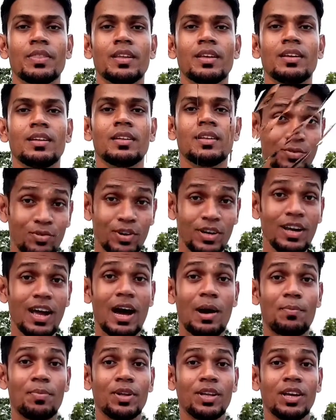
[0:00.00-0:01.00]
এবং
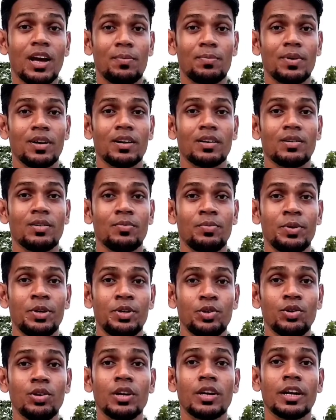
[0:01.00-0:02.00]
সেই ফোনে আপনি
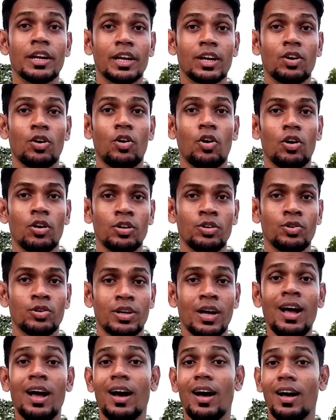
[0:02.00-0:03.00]
আপনার ভিডিওর
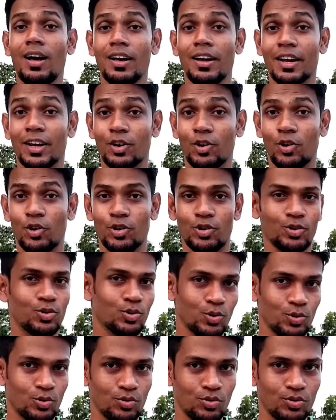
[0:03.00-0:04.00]
অডিওটা
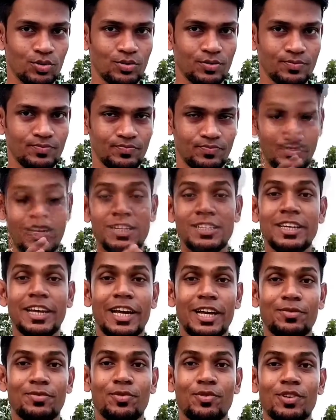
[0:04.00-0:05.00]
রেকর্ড করুন
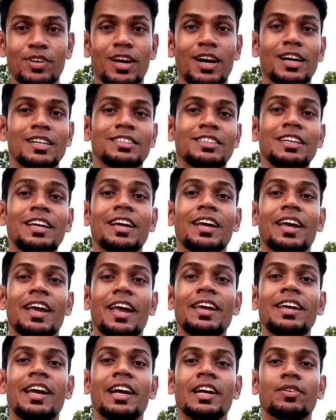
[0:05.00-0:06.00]
এখানে যে হেডফোনটা
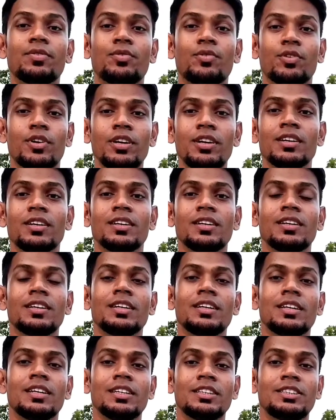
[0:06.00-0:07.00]
আছে এই
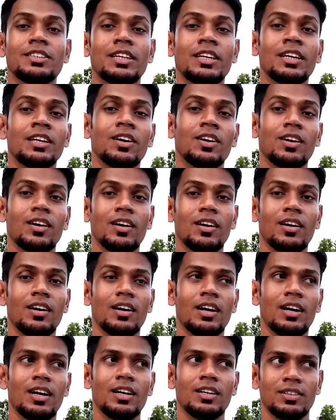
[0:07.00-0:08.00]
হেডফোনের যে
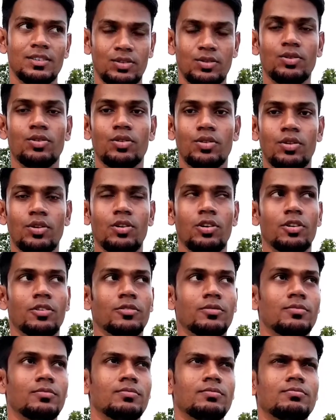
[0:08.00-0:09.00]

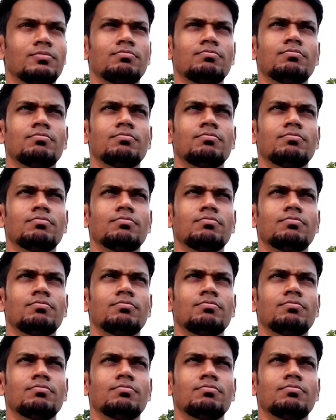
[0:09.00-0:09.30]
হল